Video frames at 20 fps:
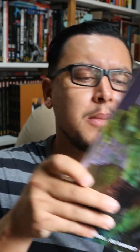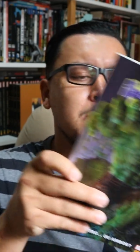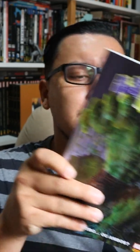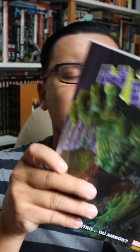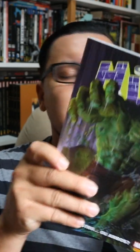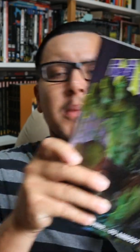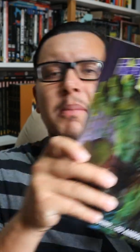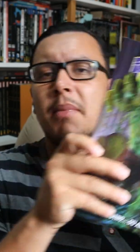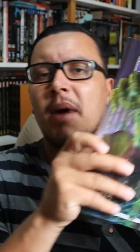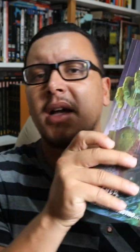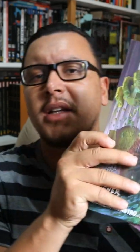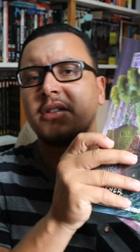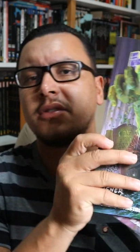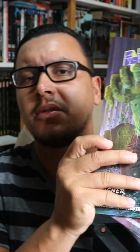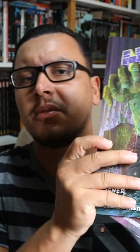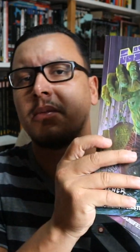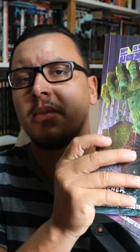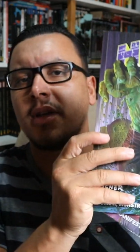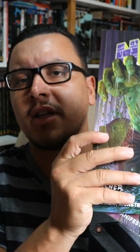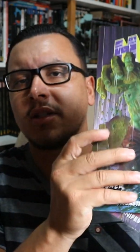bem mais
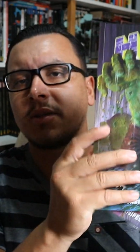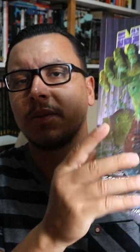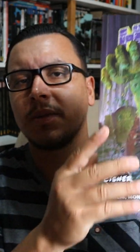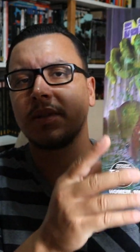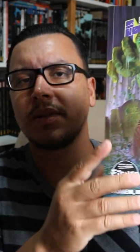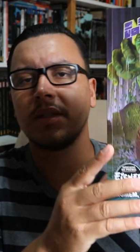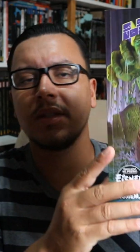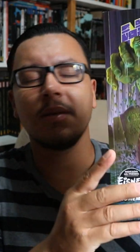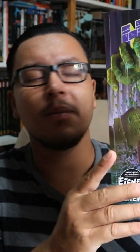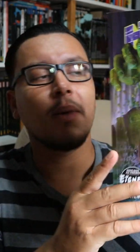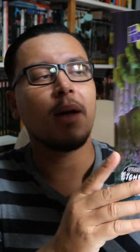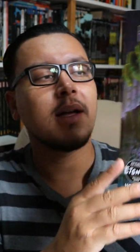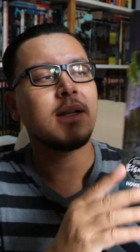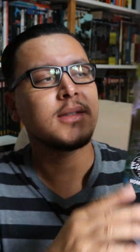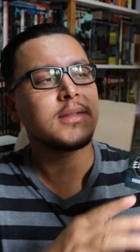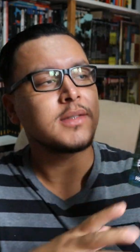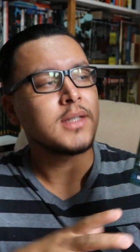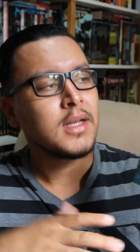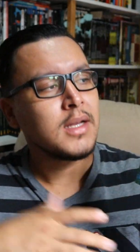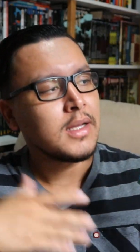do mesmo assim,
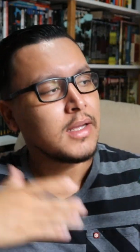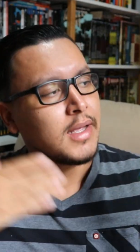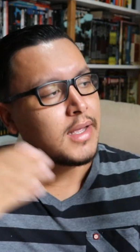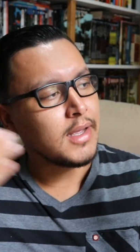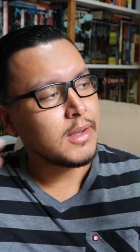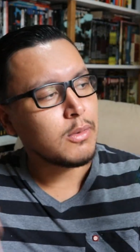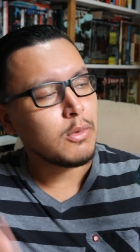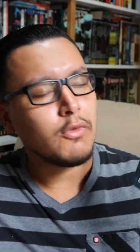mas é,